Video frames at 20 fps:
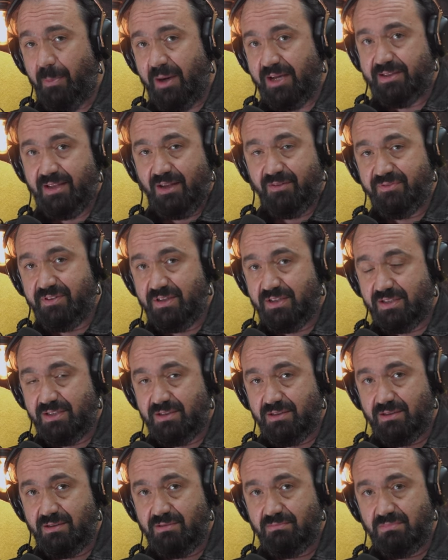Ah, pá, talvez,
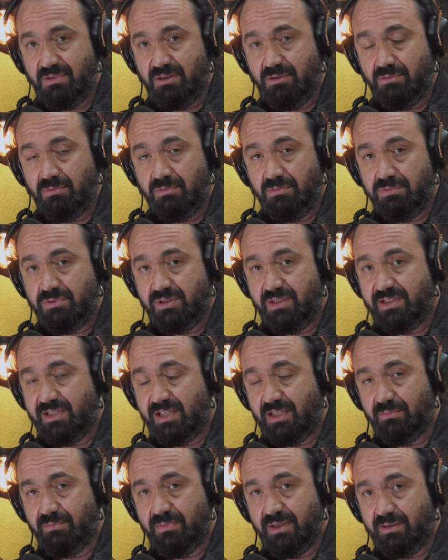eh, eu
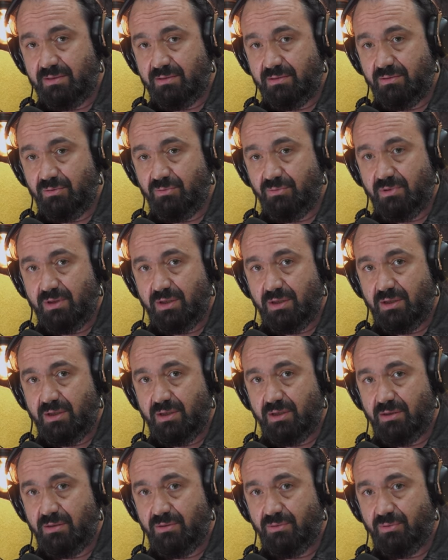sinceramente
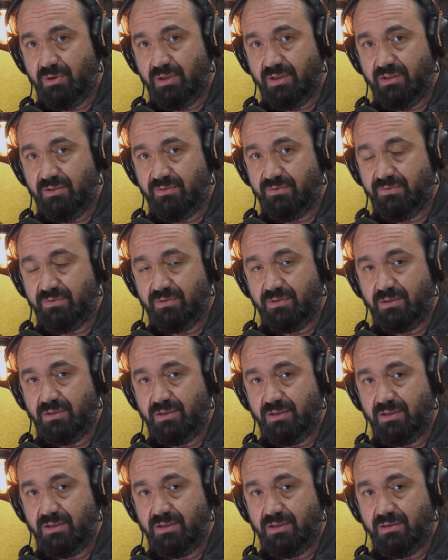nunca, nunca
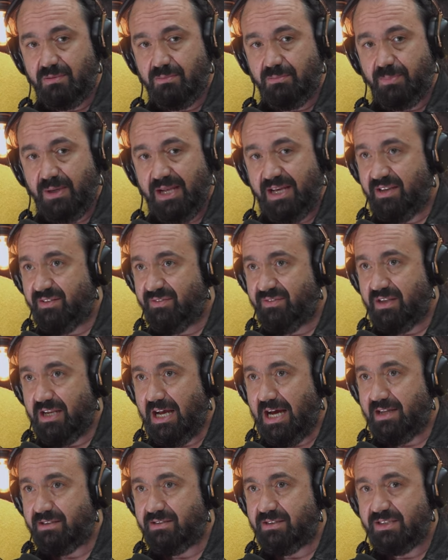tive eh, para aí
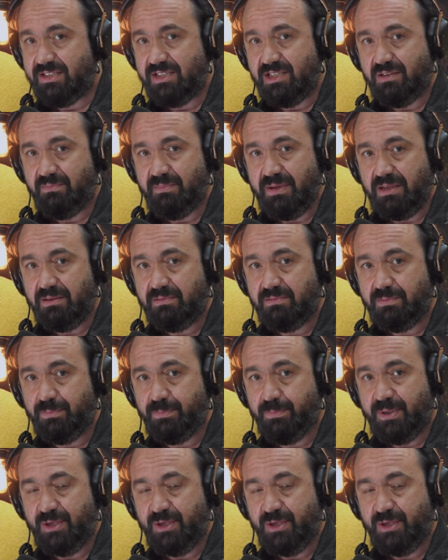virado, sinceramente.